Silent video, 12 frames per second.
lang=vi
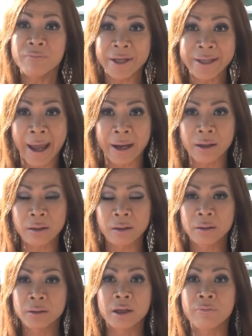khiêm về nhà đó
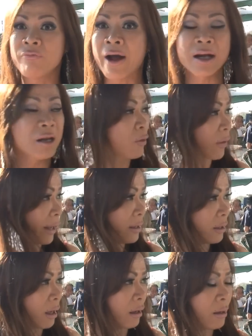thì nó vắng đi một cái
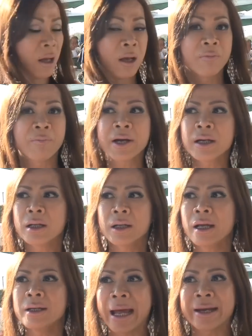gì đó mà vắng đi
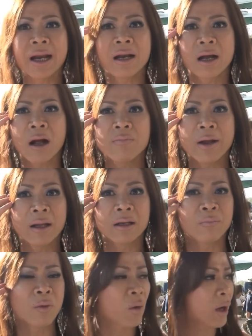cái hình ảnh đó nó không phải là
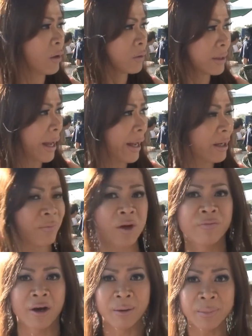một người con trai là
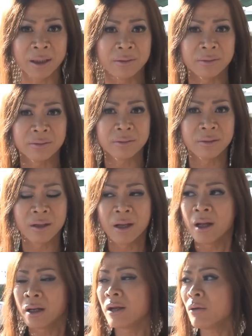người vợ mình
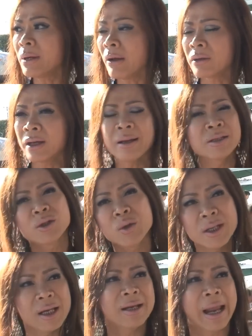để lúc nào anh suy
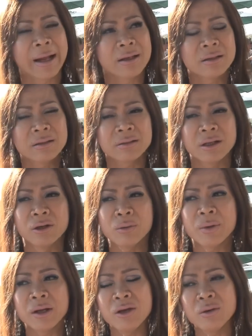nghĩ lại từ
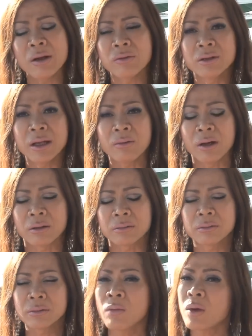lúc mà yêu nhau thương nhau là
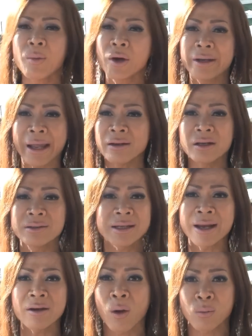không có một hình ảnh người
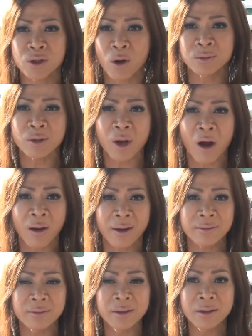trai nào lộn xộn trong đó
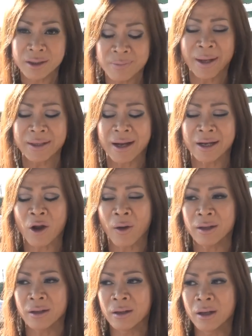hết chính bản thân anh
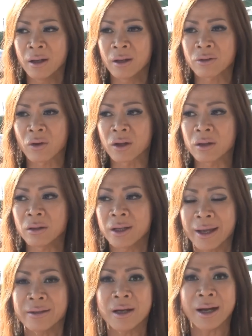nói rồi
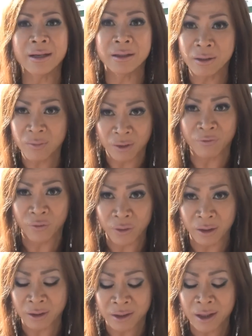khi anh nhớ anh là nhớ người phụ
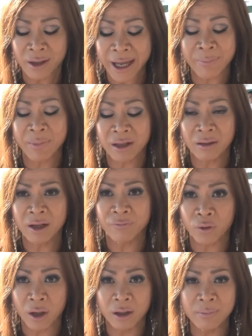nữ, ờ, nhớ em là nhớ người
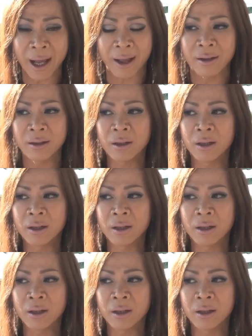phụ nữ mà